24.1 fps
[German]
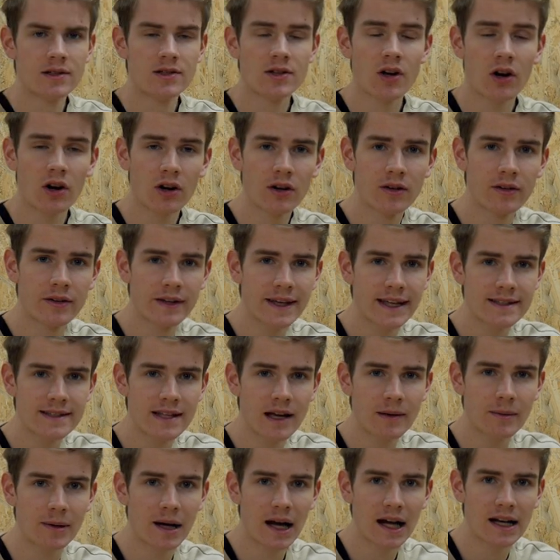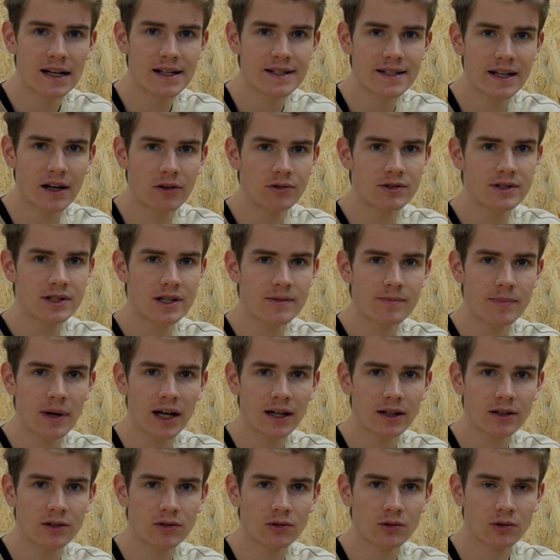So, jetzt haben wir alles
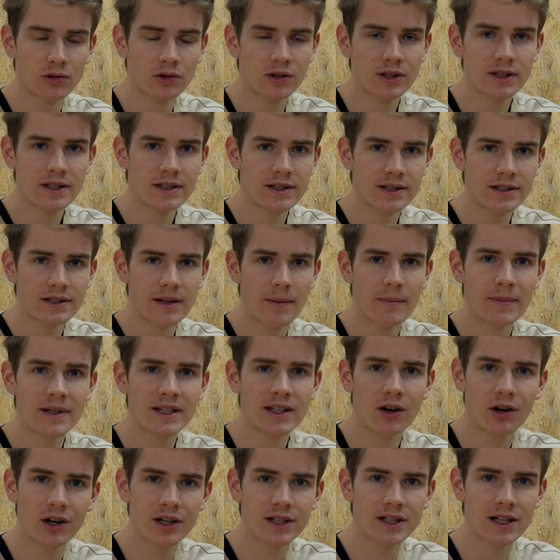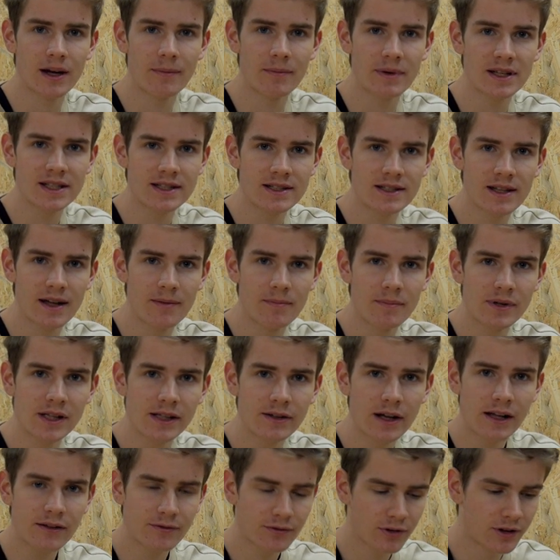ausgepackt und damit ihr euch am besten ein
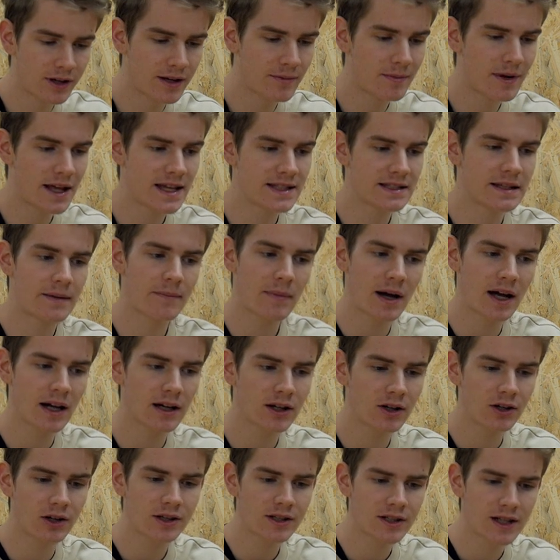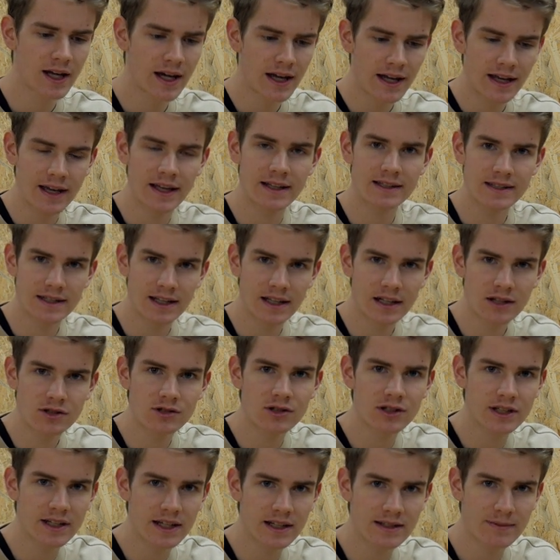Bild halt von dem Laser machen könnt, erzähle ich
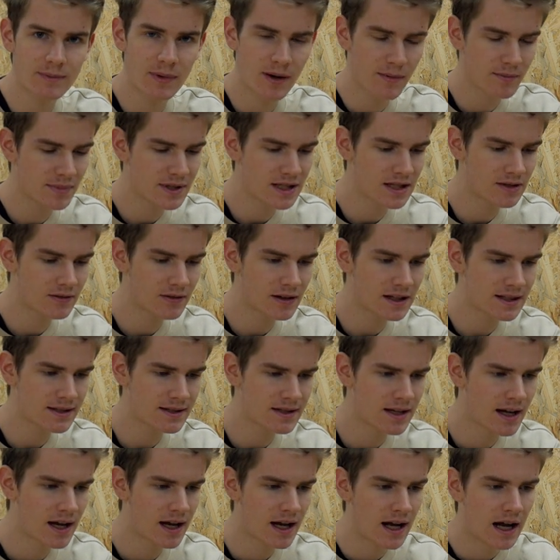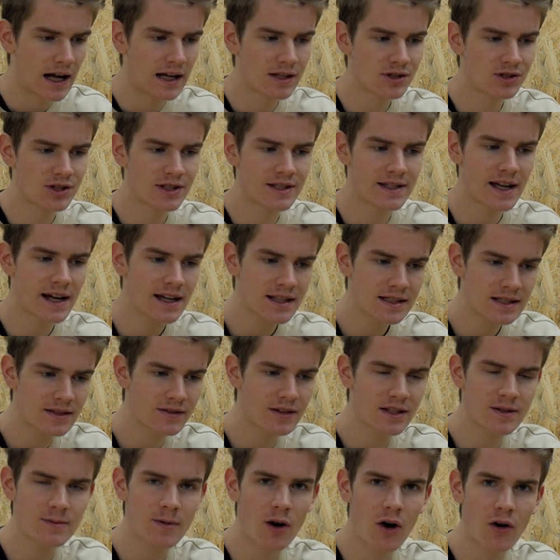euch jetzt mal ein bisschen was. Also das erste,
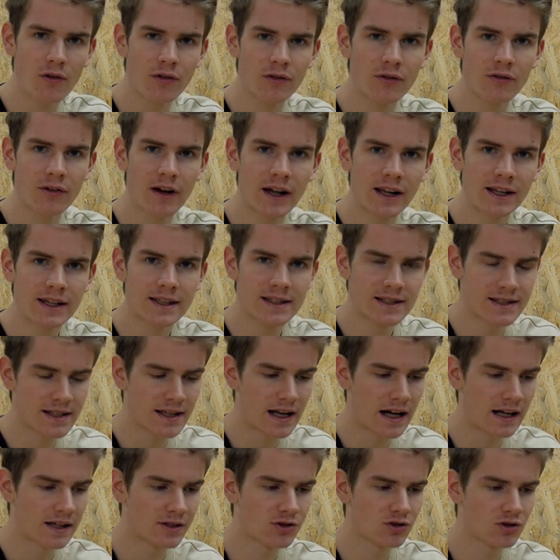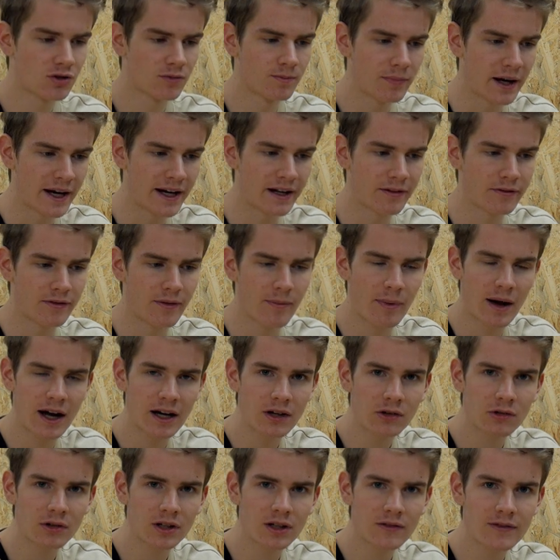was mir aufgefallen ist, ist halt schon bei der
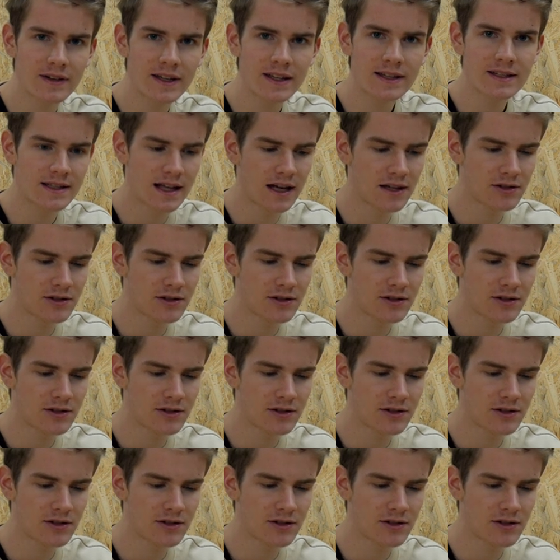Verpackung gewesen.